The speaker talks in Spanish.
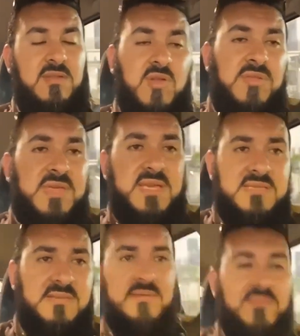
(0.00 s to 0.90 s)

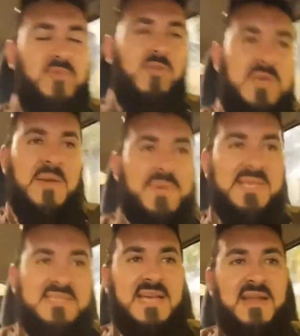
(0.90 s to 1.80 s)
Entonces volví a
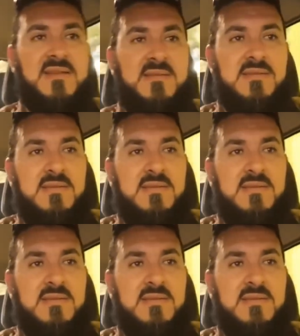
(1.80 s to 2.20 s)
pensar,